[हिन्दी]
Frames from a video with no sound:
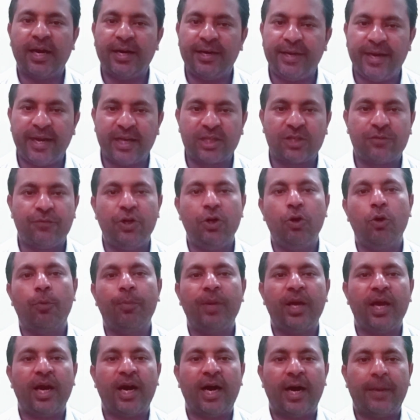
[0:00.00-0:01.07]
नेक्स्ट वीडियो
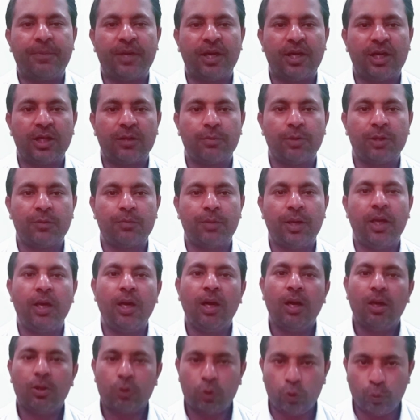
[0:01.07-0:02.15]
में आपकी खिदमत में
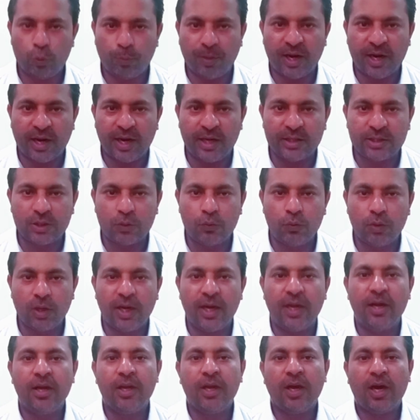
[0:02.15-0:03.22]
दोबारा हाजिर
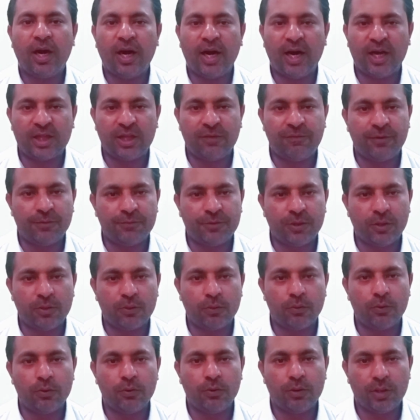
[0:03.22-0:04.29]
हूँगा आतिफ अफजल
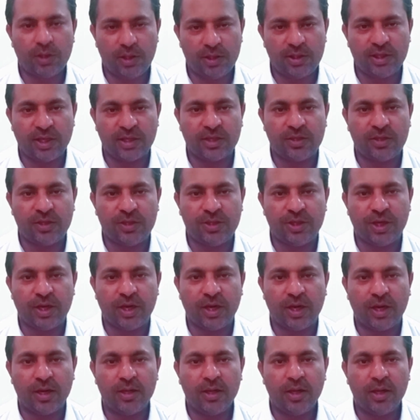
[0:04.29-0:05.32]
को इजाज़त दीजिएगा